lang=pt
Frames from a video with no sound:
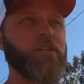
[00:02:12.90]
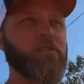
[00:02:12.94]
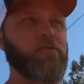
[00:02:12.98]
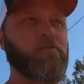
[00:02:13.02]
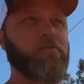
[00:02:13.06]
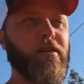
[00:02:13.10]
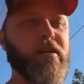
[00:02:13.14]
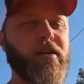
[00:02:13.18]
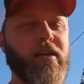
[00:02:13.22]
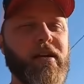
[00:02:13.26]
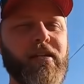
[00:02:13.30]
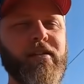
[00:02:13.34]
chegar
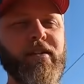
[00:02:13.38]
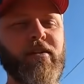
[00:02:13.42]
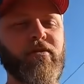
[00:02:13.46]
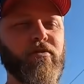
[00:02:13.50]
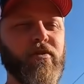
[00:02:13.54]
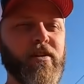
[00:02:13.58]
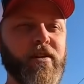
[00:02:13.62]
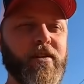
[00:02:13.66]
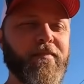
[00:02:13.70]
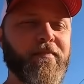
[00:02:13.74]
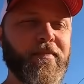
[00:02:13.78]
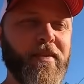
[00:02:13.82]
no mercado
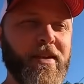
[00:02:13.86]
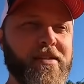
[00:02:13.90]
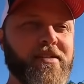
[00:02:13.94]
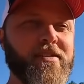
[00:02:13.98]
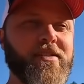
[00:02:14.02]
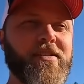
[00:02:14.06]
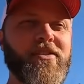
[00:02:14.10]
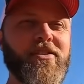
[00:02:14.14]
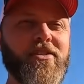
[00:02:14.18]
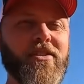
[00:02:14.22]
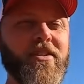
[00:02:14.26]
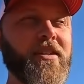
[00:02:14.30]
agora, a
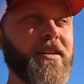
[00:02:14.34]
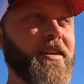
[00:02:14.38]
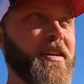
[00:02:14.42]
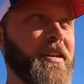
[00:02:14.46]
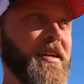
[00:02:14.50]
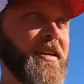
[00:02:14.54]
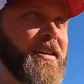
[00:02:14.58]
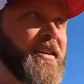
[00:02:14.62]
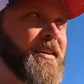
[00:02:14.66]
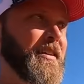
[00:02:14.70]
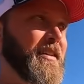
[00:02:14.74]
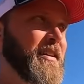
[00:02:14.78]
Cintia,
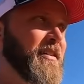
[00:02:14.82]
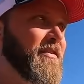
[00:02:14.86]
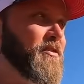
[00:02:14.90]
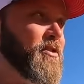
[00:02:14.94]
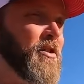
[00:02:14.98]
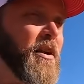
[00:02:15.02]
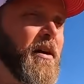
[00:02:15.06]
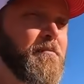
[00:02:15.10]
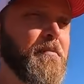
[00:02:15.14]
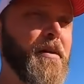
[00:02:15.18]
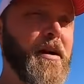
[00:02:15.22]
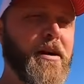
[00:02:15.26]
e deve
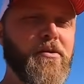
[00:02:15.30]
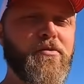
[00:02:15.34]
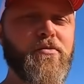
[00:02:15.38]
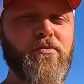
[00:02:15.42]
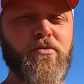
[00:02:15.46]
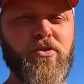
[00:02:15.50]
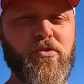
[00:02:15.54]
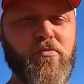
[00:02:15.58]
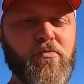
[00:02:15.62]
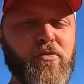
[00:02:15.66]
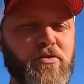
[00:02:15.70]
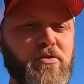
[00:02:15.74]
estar uma
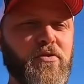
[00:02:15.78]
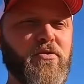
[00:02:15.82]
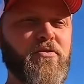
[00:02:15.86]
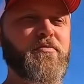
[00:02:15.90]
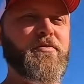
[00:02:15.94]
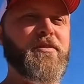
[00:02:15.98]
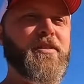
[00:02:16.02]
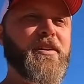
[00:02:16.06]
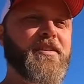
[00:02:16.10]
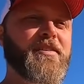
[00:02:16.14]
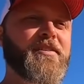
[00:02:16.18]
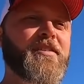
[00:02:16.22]
bagunça o
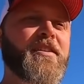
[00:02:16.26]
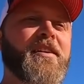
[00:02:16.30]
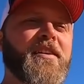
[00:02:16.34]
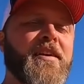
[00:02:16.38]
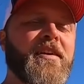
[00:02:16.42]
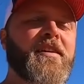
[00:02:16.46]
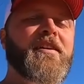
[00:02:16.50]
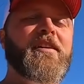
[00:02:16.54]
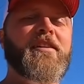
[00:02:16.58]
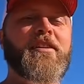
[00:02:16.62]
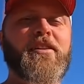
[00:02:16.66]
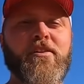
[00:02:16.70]
motorhome deles.
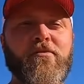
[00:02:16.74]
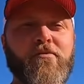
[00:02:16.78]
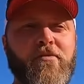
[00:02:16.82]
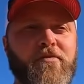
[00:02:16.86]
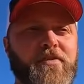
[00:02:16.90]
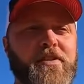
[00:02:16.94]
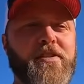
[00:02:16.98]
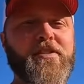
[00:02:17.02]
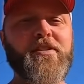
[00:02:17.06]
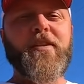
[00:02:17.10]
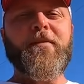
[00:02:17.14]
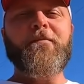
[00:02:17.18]
E eu
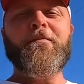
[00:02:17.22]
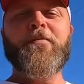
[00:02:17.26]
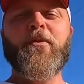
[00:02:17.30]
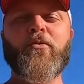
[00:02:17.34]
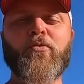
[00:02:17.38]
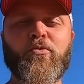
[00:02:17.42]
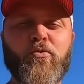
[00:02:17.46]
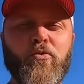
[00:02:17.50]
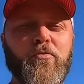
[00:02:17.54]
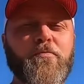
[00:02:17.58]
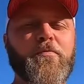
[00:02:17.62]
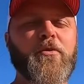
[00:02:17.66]
vou fazer
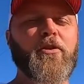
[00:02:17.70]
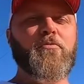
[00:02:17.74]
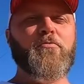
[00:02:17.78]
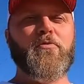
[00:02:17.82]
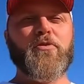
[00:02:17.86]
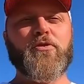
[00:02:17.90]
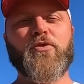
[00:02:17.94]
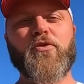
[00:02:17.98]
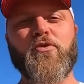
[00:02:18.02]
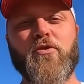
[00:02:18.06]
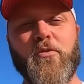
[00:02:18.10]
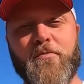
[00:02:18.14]
o tour pelo
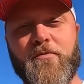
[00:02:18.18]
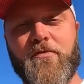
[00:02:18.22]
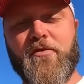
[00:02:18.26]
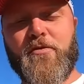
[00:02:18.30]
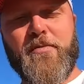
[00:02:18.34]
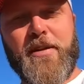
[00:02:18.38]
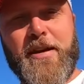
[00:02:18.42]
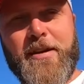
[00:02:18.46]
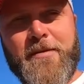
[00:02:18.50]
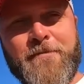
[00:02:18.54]
motorhome, vamos